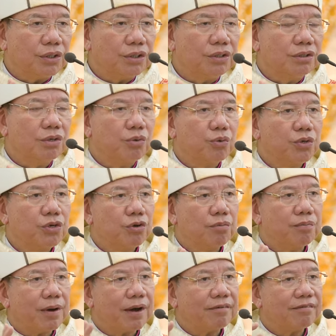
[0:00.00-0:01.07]
thưa quý
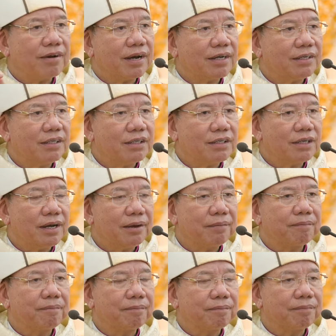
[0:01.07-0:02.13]
ông bà và anh chị
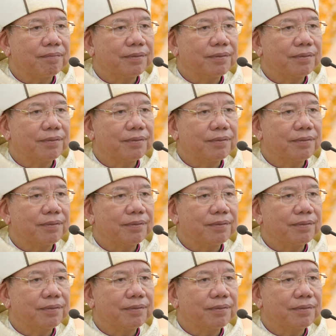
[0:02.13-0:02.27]
em,